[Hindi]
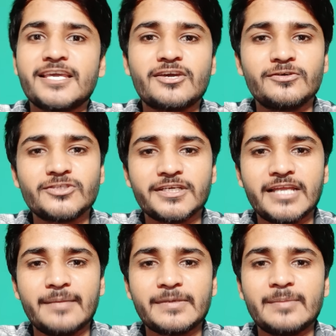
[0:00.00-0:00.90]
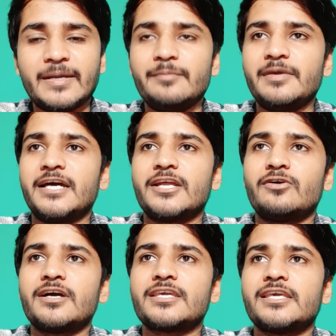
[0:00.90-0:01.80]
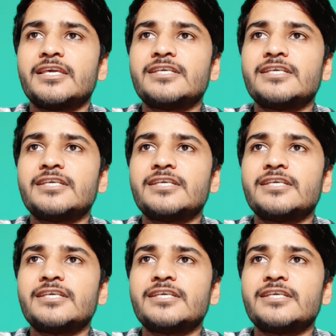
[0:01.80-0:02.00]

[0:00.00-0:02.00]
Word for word: एक क्वेश्चन आपके माइंड में आ रहा होगा कि